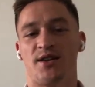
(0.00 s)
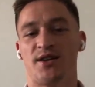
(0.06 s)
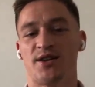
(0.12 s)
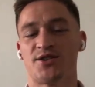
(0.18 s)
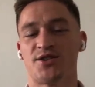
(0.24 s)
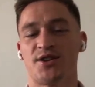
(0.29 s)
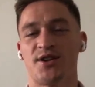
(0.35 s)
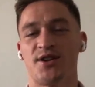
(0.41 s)

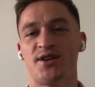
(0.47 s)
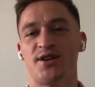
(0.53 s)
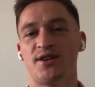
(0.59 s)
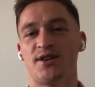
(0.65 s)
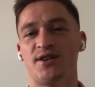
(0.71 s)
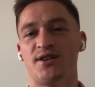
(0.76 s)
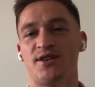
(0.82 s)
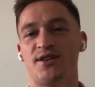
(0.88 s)

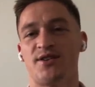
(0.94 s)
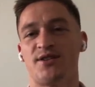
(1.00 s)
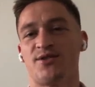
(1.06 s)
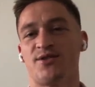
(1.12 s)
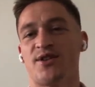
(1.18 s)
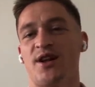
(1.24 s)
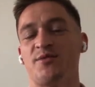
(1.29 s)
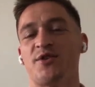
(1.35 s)
także
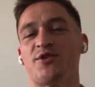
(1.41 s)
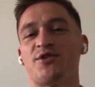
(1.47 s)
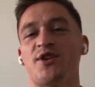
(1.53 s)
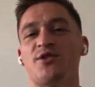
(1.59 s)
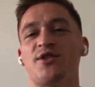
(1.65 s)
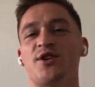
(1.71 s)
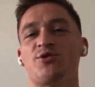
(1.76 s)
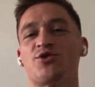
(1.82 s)
no dla mnie
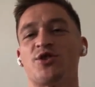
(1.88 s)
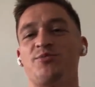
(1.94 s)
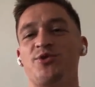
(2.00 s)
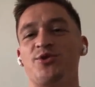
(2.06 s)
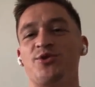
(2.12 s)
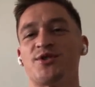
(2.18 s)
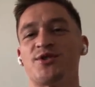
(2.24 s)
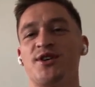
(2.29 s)
to na, na
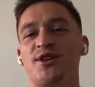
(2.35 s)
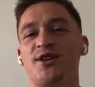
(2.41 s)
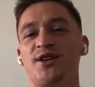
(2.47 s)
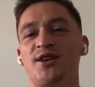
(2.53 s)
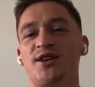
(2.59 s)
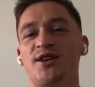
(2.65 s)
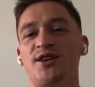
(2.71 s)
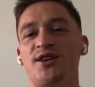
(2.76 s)
duży plus i,
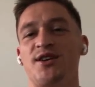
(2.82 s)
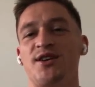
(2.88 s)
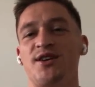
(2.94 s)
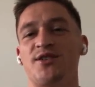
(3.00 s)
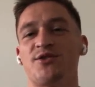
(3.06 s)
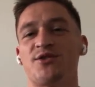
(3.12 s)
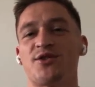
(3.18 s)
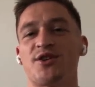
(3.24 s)

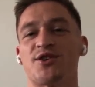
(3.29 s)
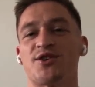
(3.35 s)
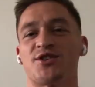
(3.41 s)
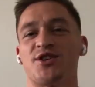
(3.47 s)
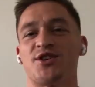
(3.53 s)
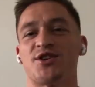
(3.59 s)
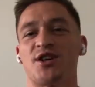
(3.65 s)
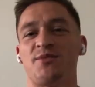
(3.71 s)
i, i to
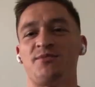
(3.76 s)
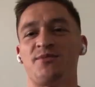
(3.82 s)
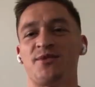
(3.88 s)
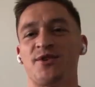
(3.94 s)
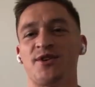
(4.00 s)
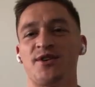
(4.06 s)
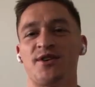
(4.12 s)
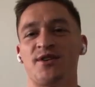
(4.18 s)
też gdzieś
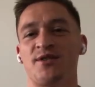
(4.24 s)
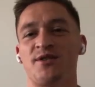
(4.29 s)
tam